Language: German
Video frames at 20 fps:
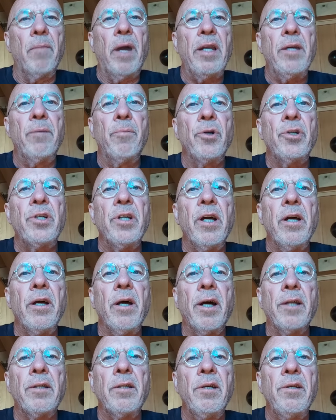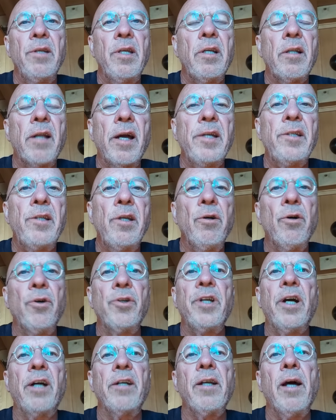Meine Mutter hat nicht gleich den
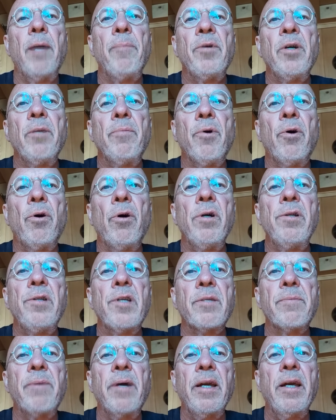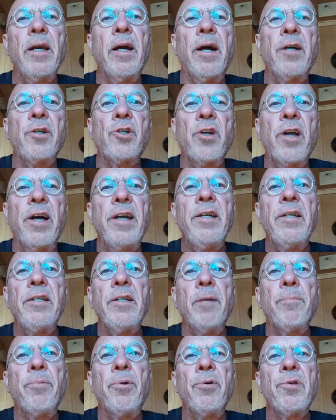Kontakt abgebrochen, das war eher ein
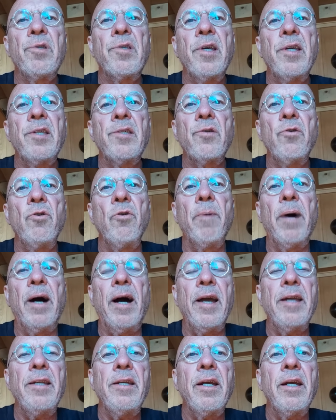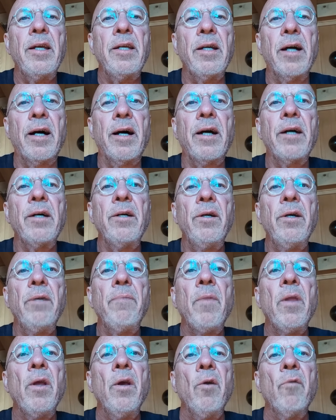schleichender Prozess über einige Jahre,
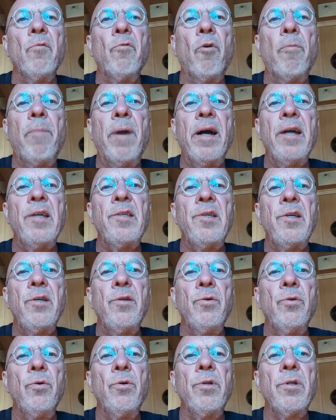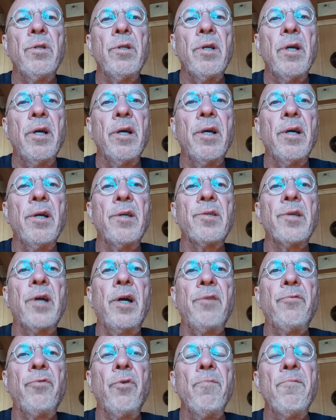wobei sie nun äh,
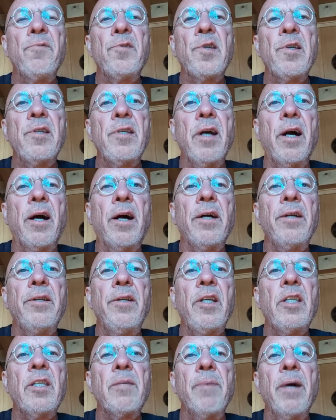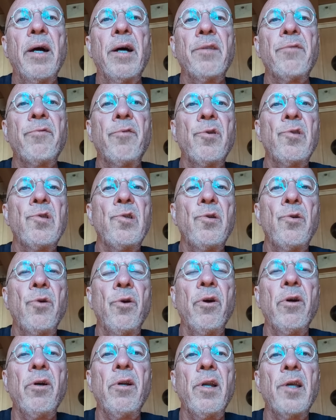seit 15 Jahren nichts mehr hat von sich
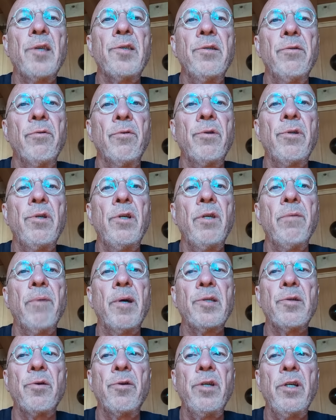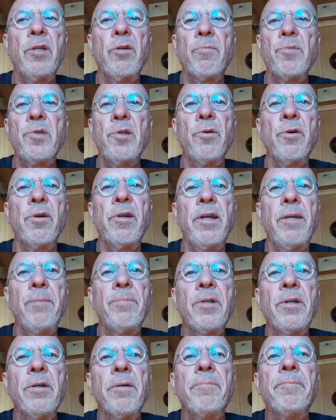hören lassen und ich weiß auch nicht, ob sie noch
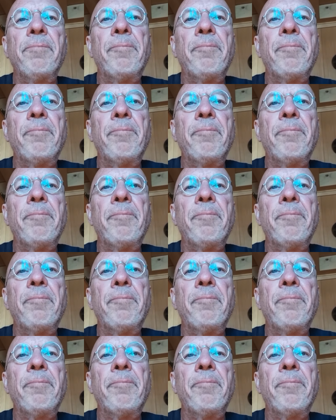lebt.